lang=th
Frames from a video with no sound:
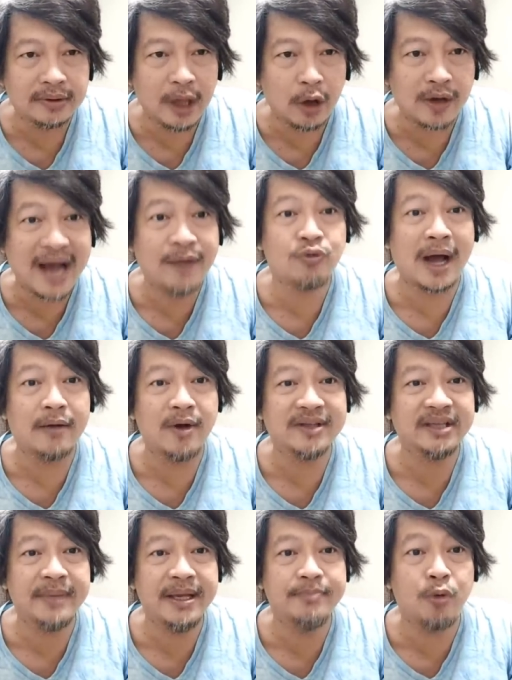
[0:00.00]
เราคาดหวังว่า
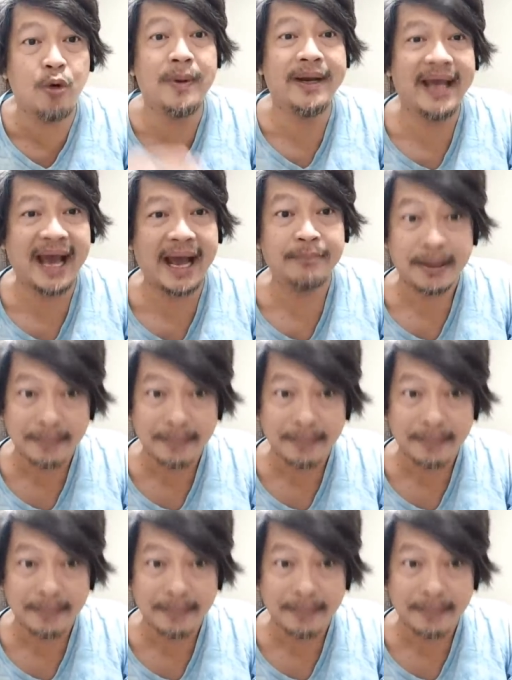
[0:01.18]
จะมีผู้บริหาร